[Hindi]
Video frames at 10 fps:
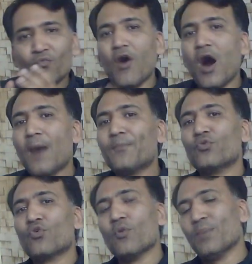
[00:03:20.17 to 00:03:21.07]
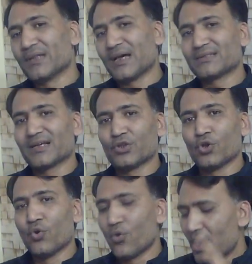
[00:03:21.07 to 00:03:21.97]
वो आप उनको बता सकते
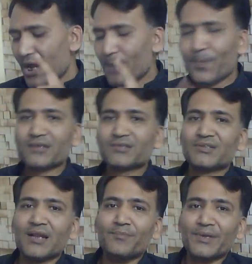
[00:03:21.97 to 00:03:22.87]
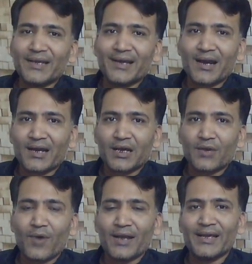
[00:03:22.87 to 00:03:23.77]
हो पर्सनल मीटिंग अगर
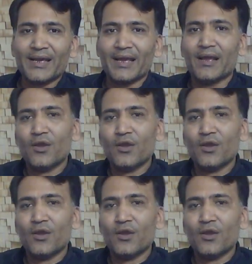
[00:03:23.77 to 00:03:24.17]
करवानी है